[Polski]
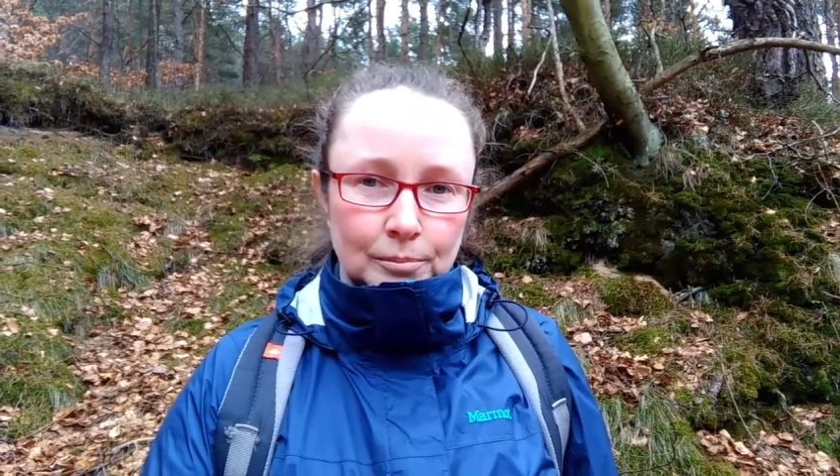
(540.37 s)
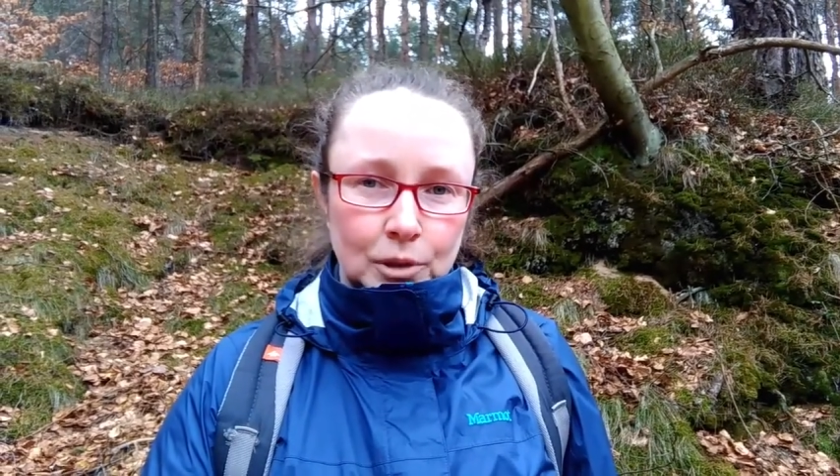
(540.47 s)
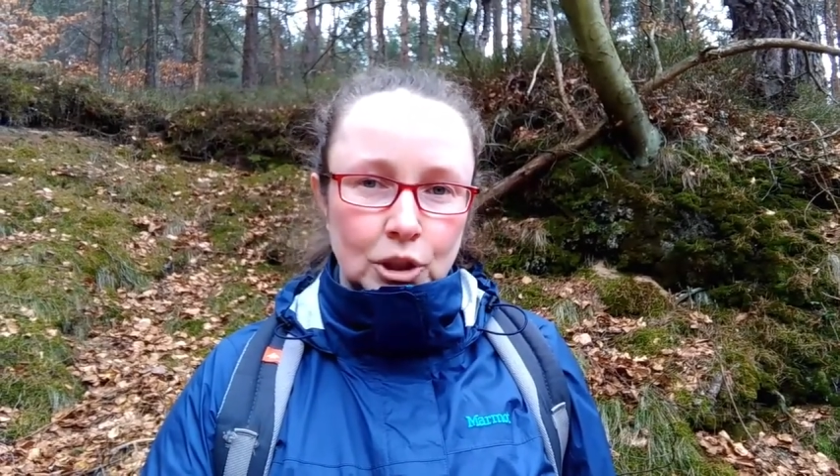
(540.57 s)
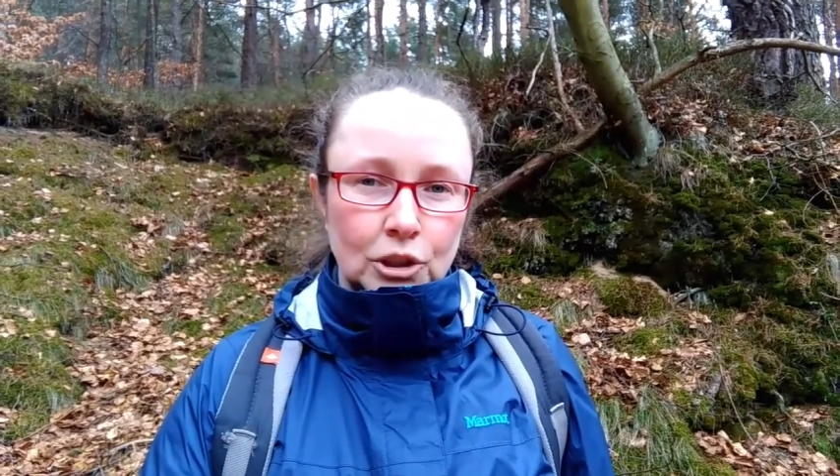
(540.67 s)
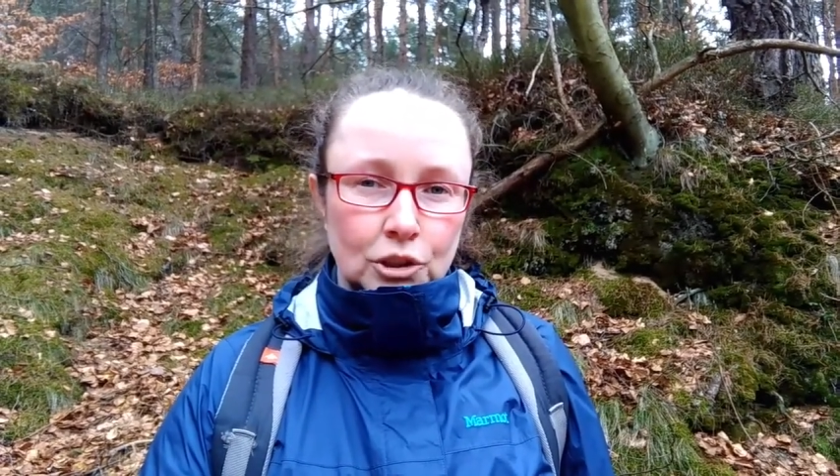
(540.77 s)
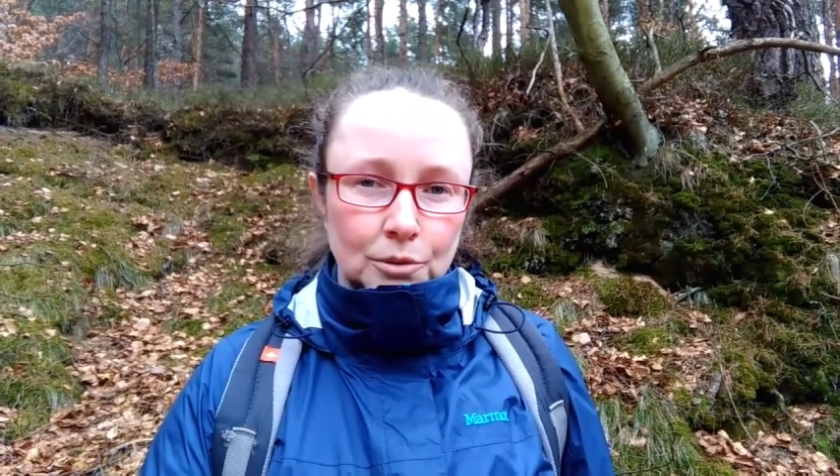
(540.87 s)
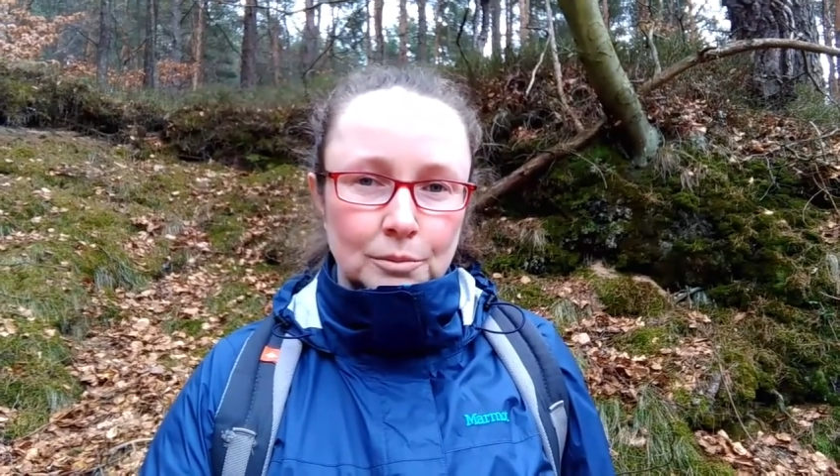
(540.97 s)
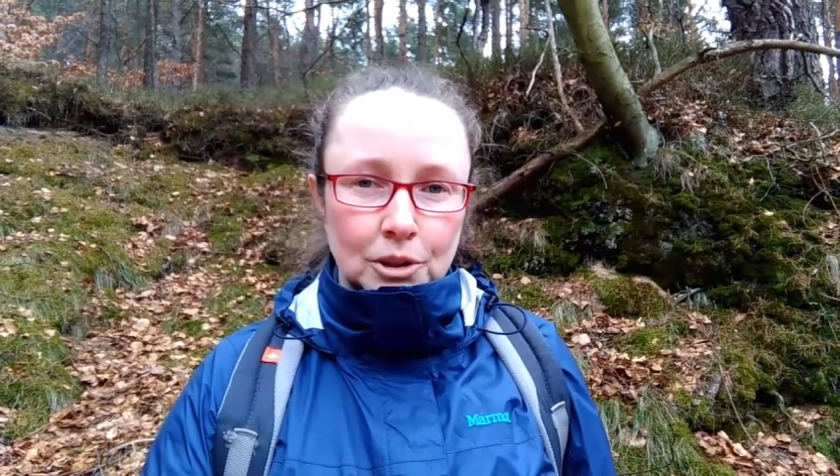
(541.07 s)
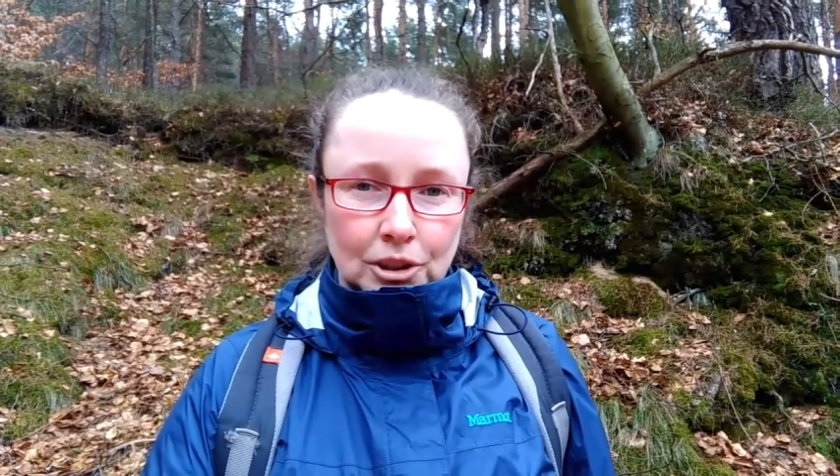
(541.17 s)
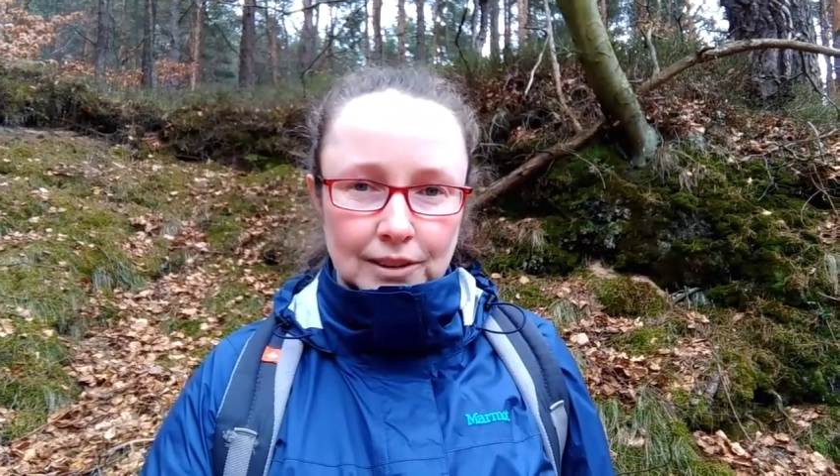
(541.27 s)

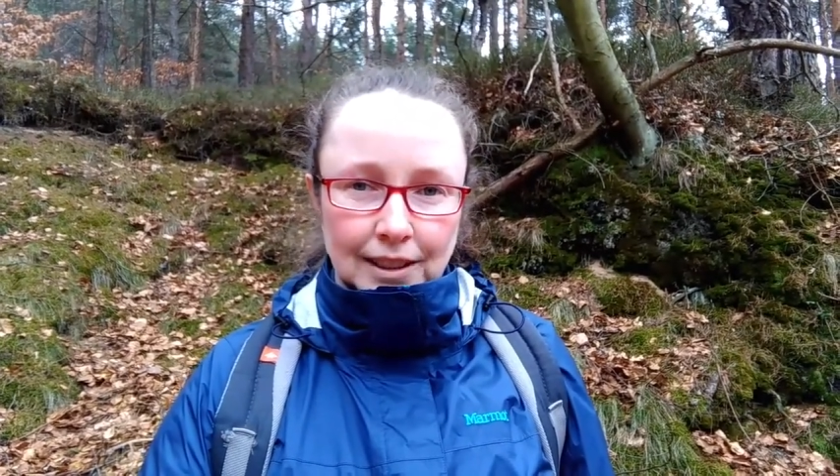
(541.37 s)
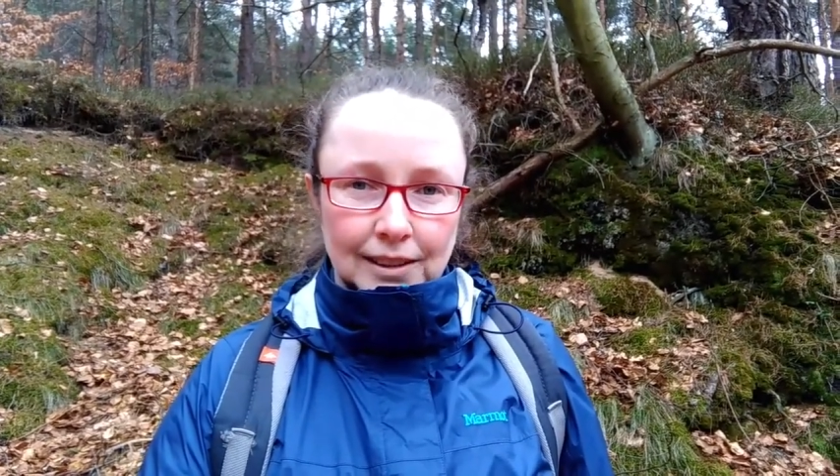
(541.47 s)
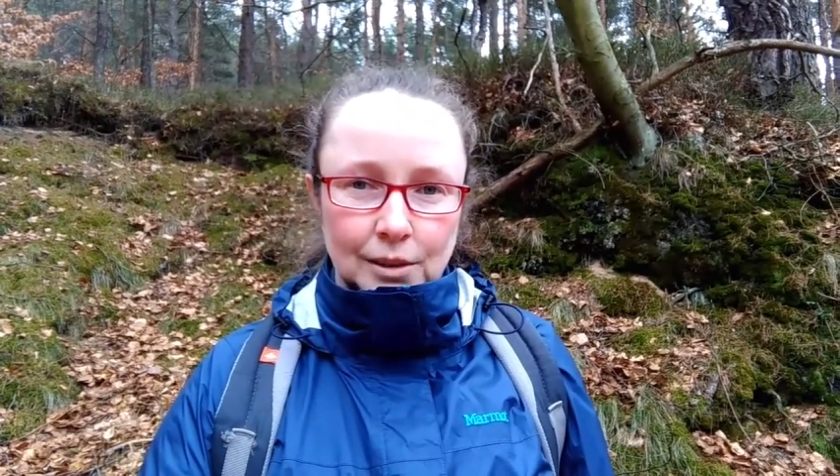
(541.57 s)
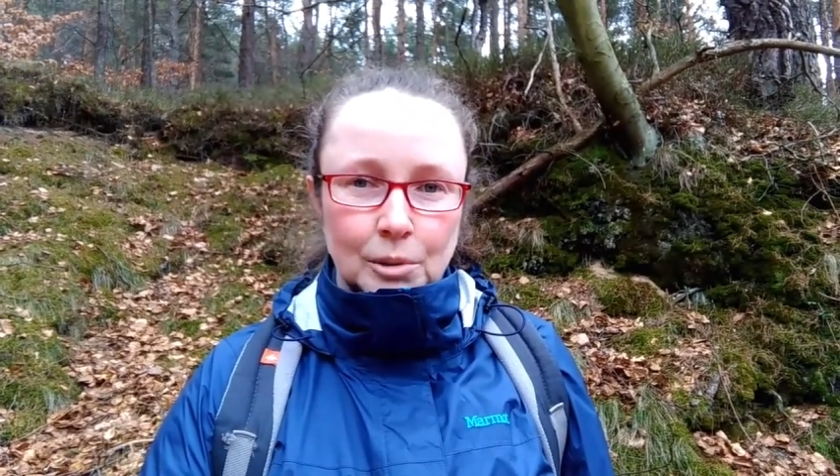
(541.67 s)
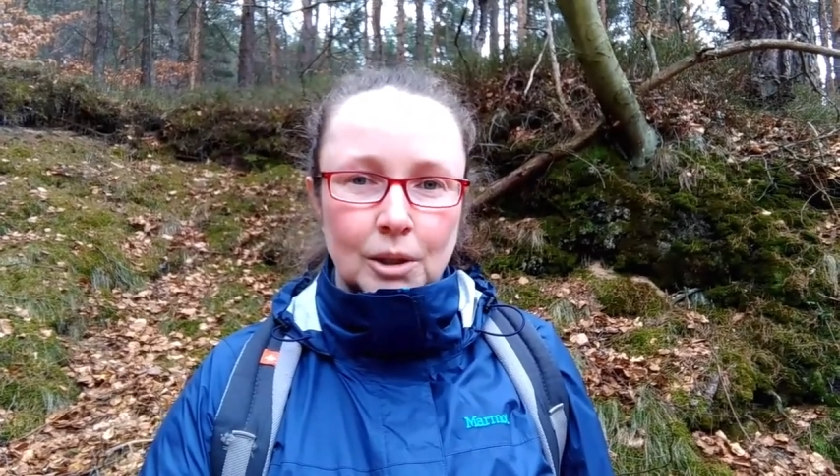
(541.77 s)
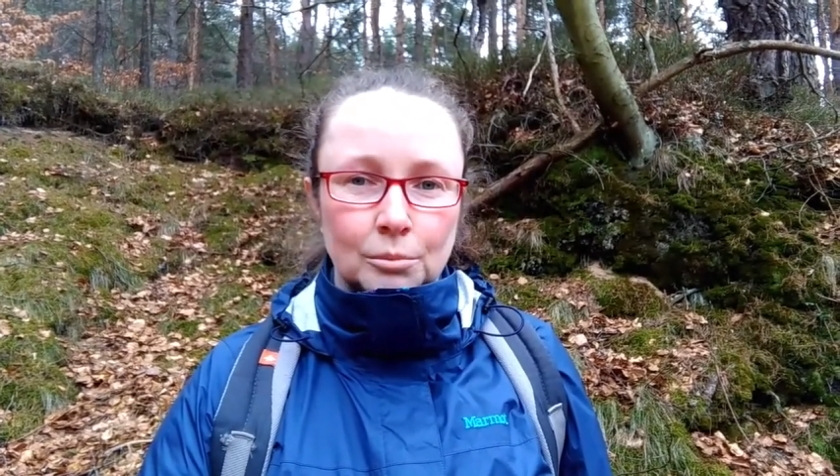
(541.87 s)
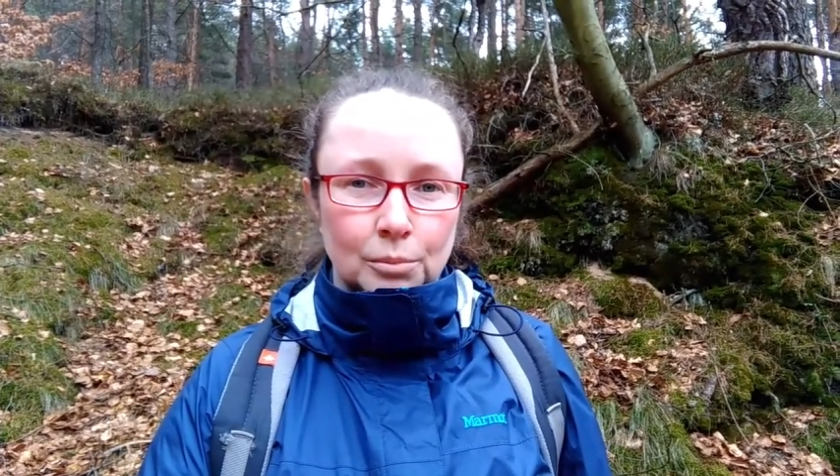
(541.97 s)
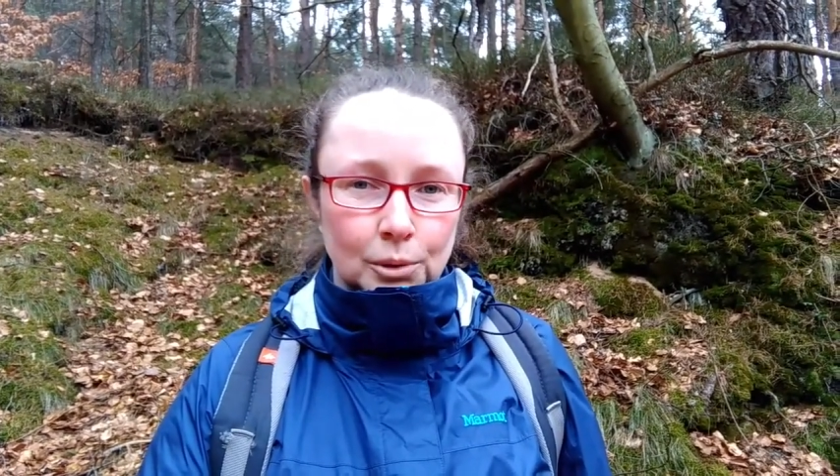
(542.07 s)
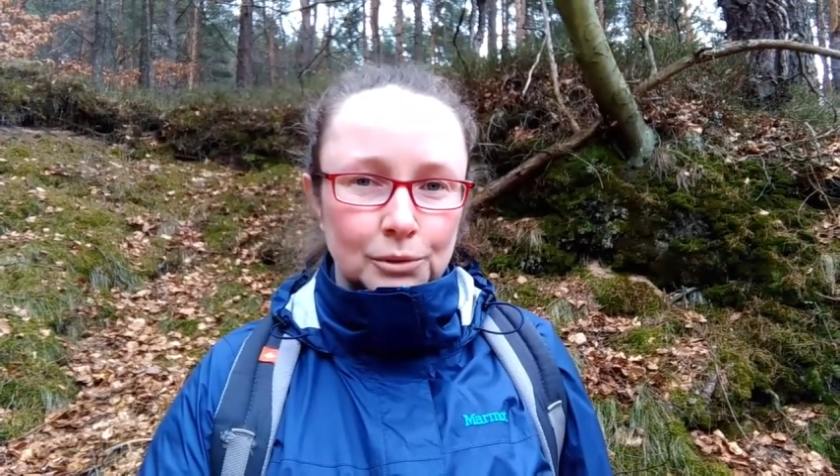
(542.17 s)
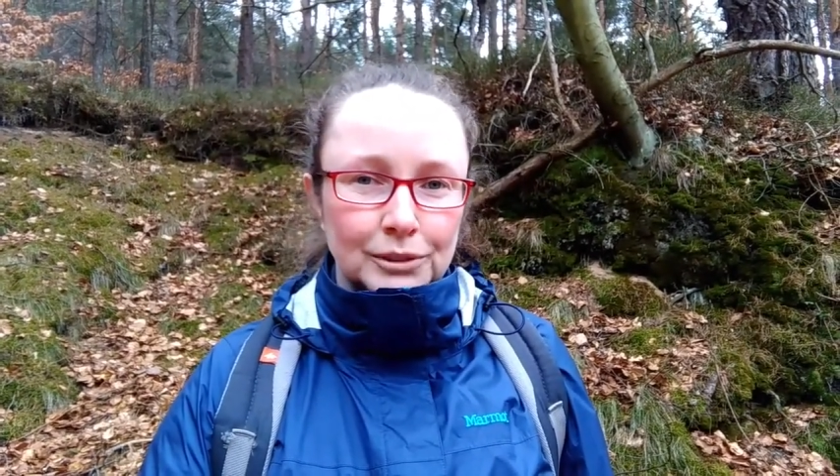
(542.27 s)
Przyjrzyjmy się zatem
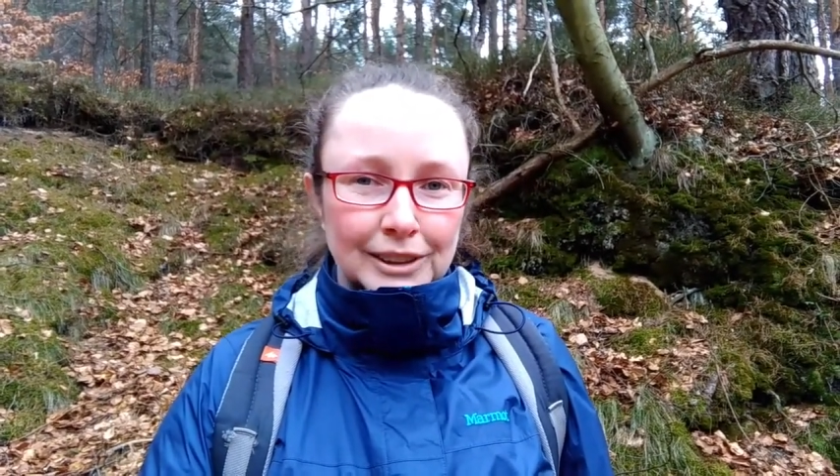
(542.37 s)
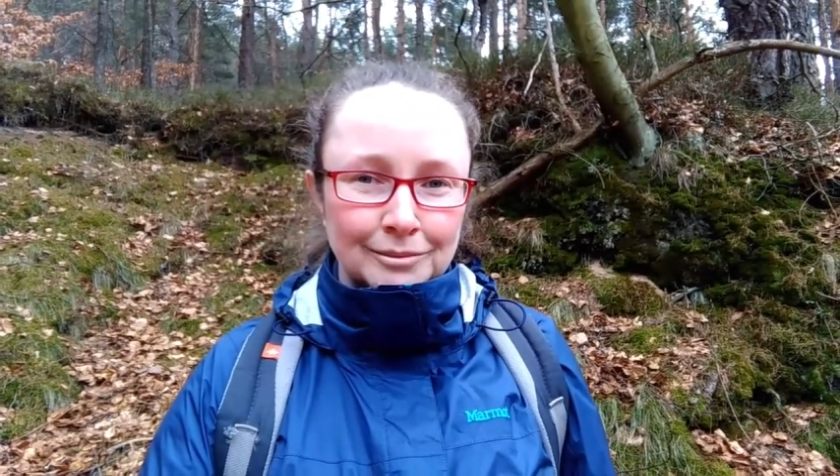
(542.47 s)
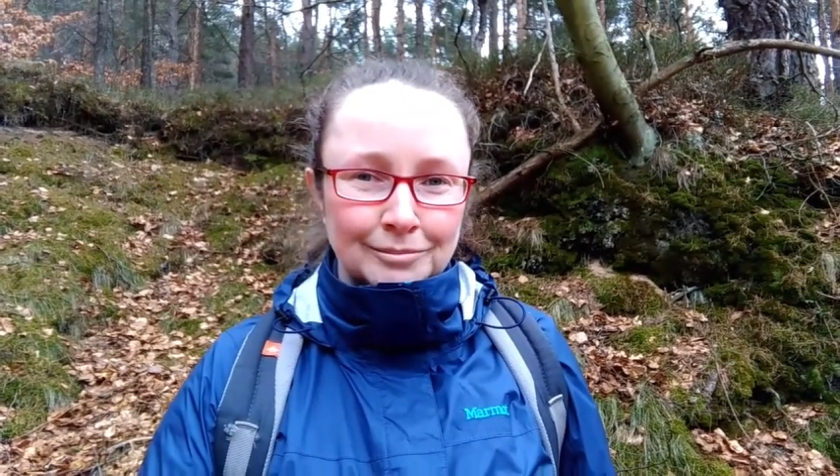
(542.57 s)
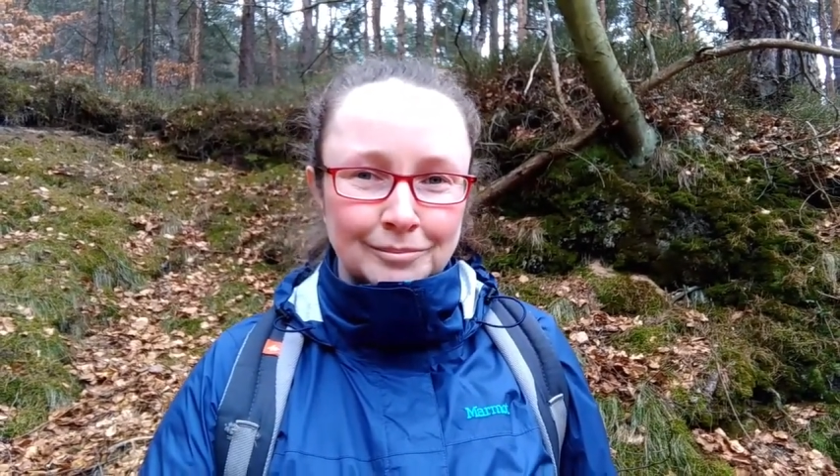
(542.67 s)
bukwi.